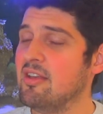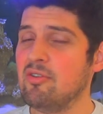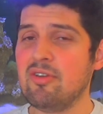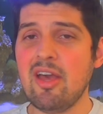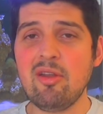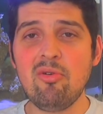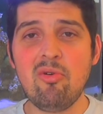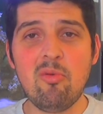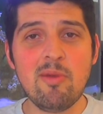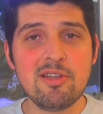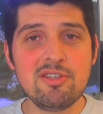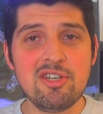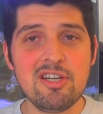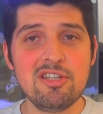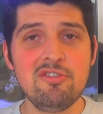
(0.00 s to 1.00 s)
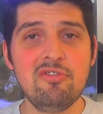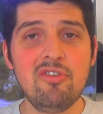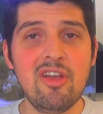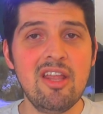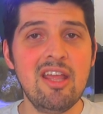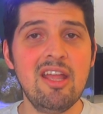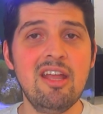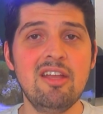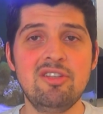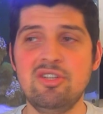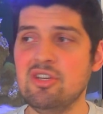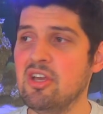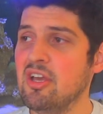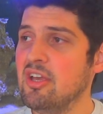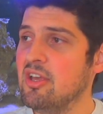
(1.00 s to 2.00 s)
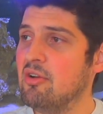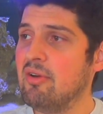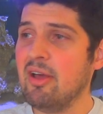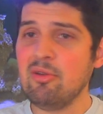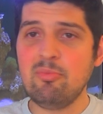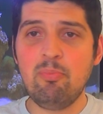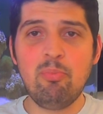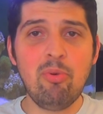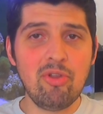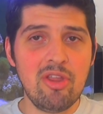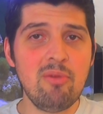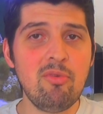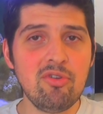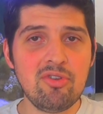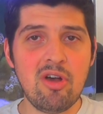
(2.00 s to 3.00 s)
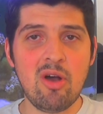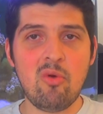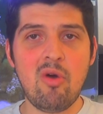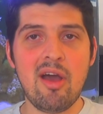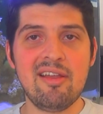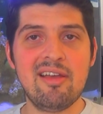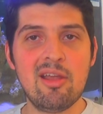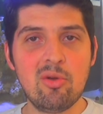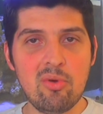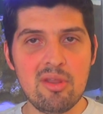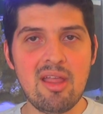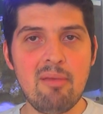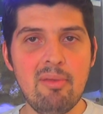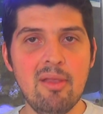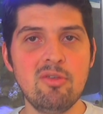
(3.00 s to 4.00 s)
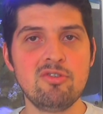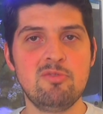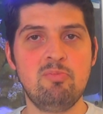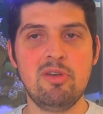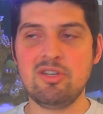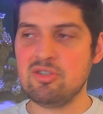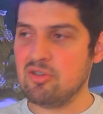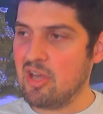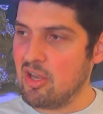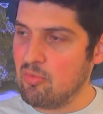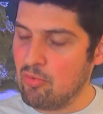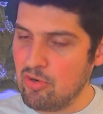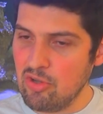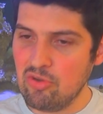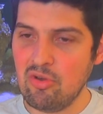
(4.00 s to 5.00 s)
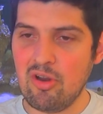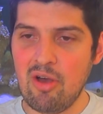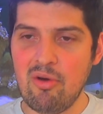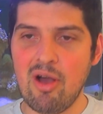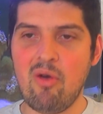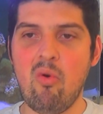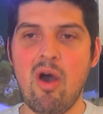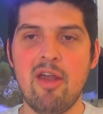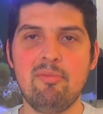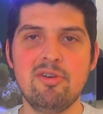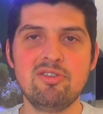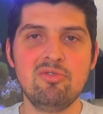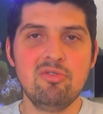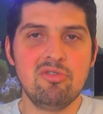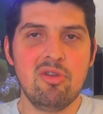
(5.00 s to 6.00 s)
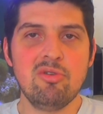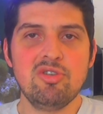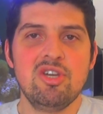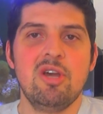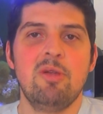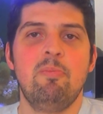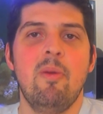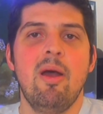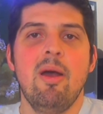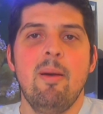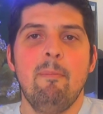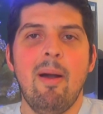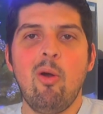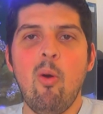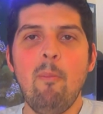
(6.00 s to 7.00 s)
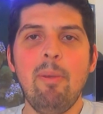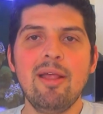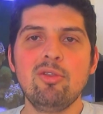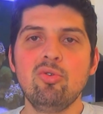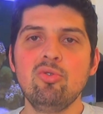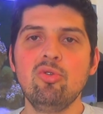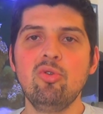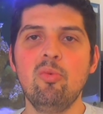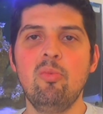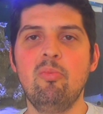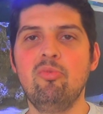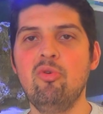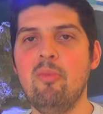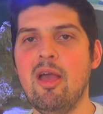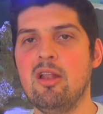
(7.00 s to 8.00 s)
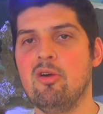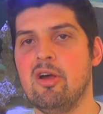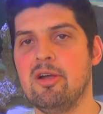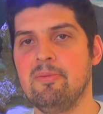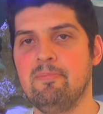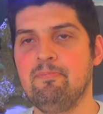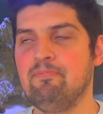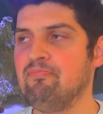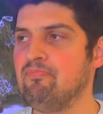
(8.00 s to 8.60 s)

eu quero alguma dica diferente, eu quero poder montar um aquário, quero cuidar bem dos peixes, eu quero monitorar o aquário, mas eu não tenho dinheiro para comprar tudo do, do, melhor.